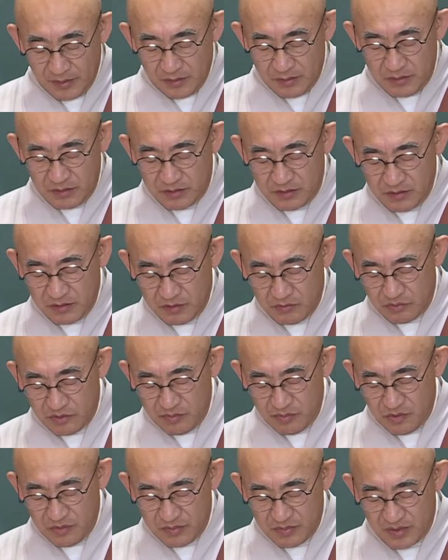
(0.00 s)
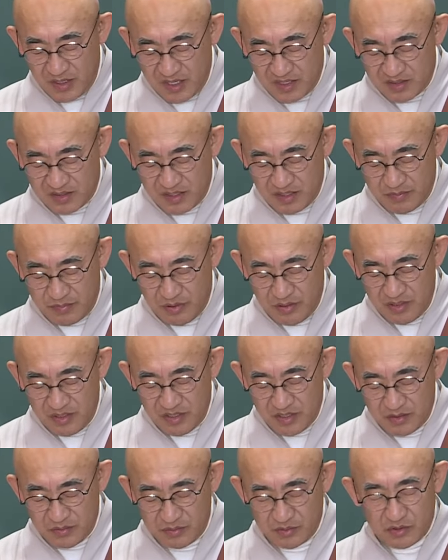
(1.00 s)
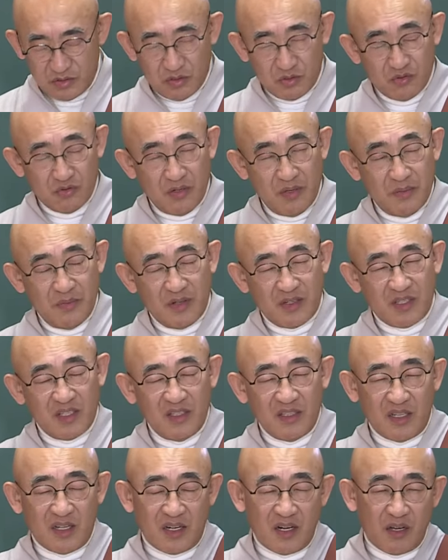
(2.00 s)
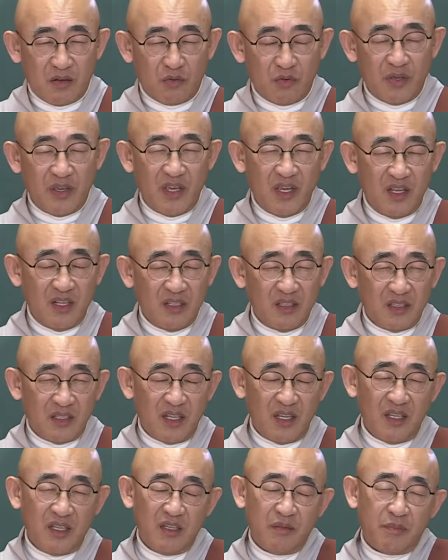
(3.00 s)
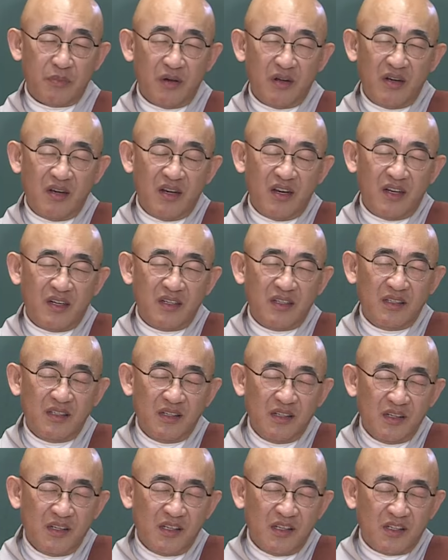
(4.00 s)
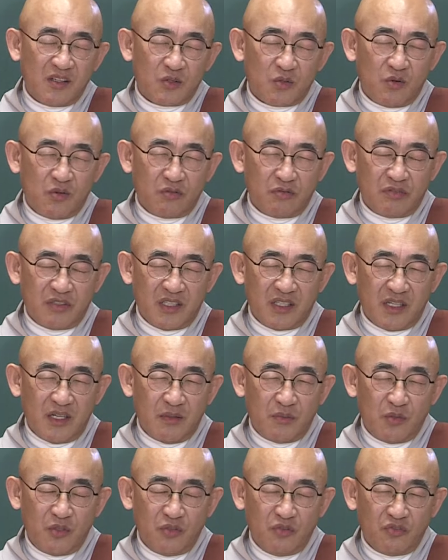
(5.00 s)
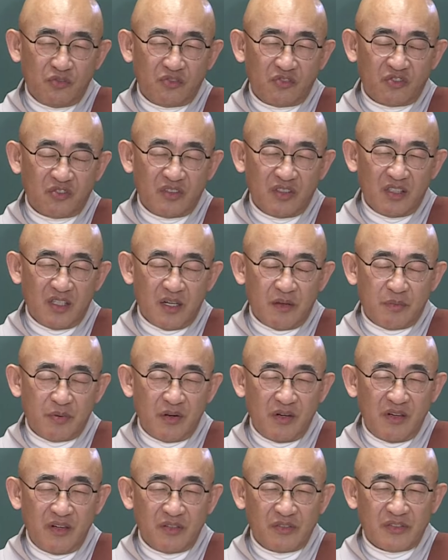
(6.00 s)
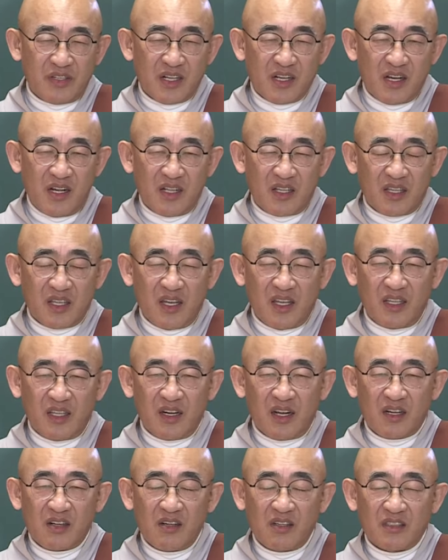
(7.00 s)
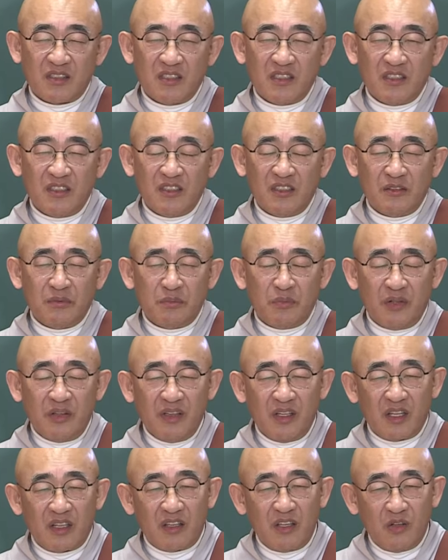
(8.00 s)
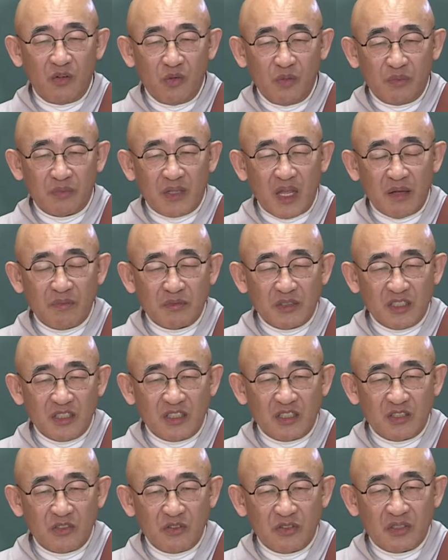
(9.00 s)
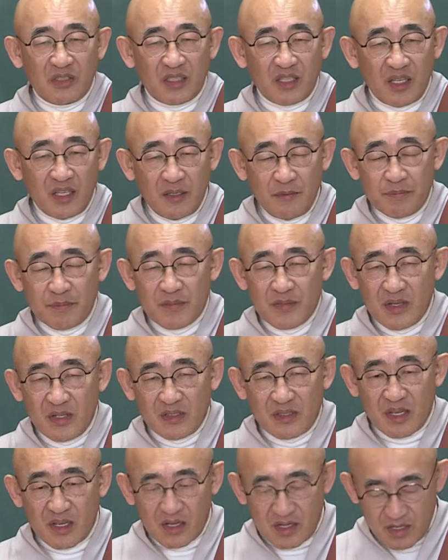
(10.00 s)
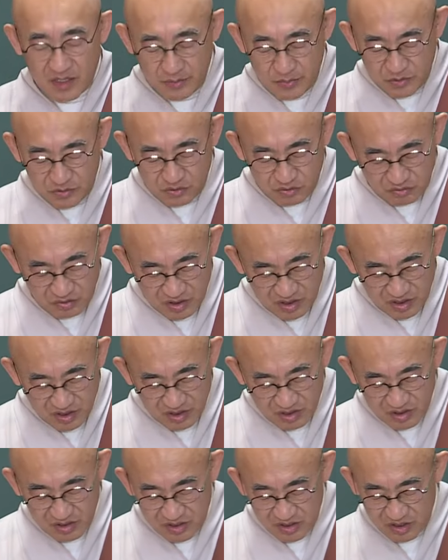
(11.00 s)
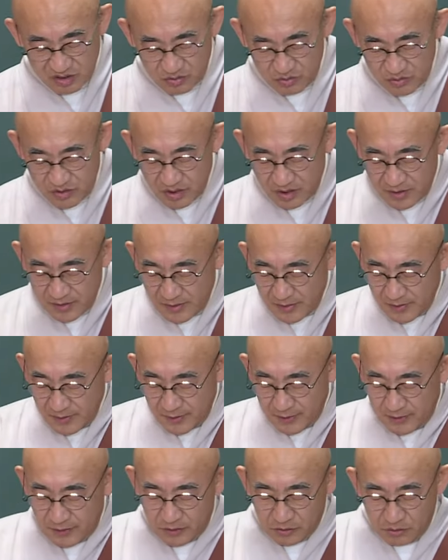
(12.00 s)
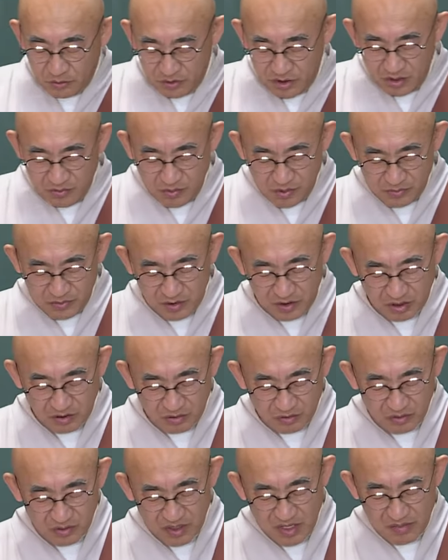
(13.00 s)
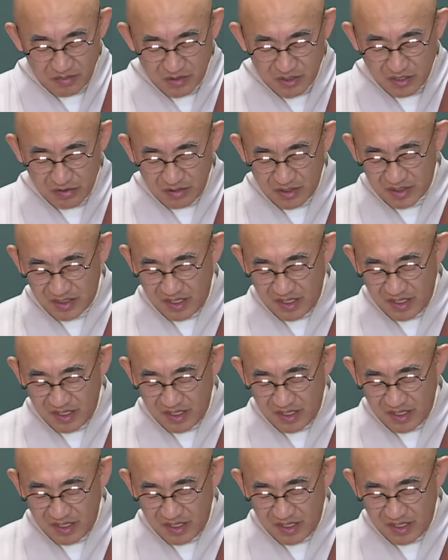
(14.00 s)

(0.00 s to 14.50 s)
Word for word: 그러죠. 우리 몸은 항상 벌레로부터 쪼아먹힌다라고 했는데 이 벌레를 꼭 우리가 뭐 유충이나 벌레로 생각할 게 아니라 걱정, 근 번뇌, 괴로움, 탐진, 치료 이렇게 생각해 볼 수 있는 것이고요. 또 이 몸은 더러운 냄새와